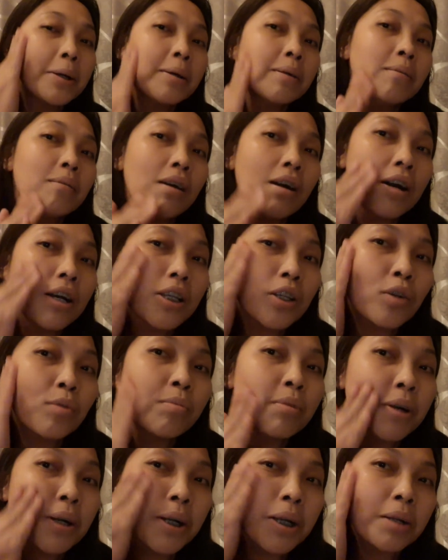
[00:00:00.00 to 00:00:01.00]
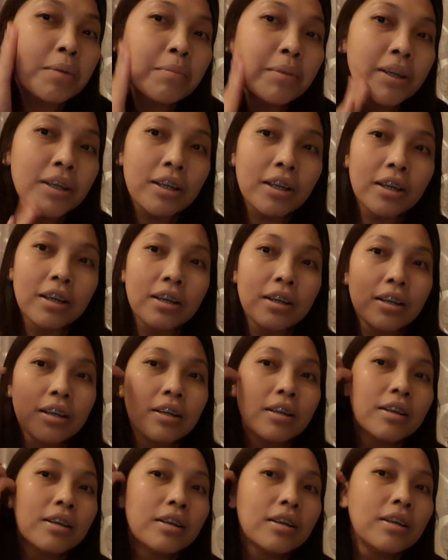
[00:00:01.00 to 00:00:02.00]
Wah, sobrang lamig.
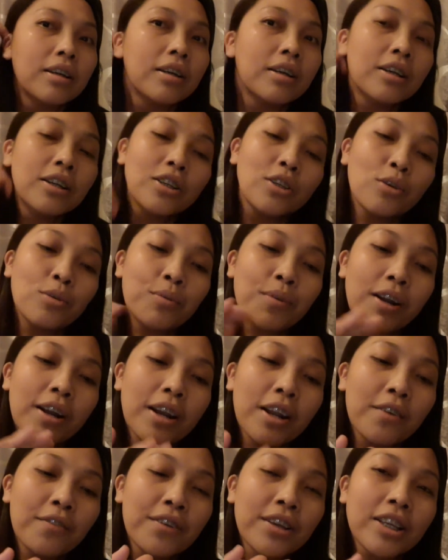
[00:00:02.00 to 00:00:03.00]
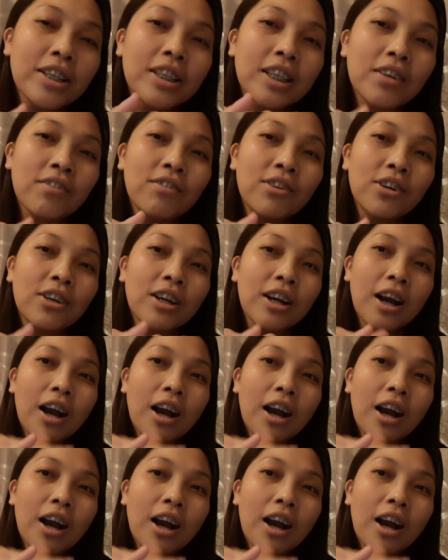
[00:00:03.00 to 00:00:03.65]
Sobrang lamig sa mukha.